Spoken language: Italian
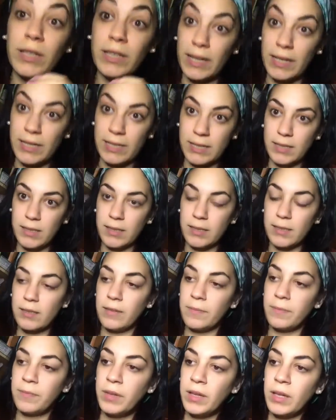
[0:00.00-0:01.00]
di
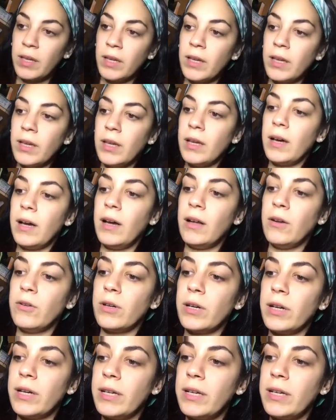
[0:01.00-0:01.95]
essence allora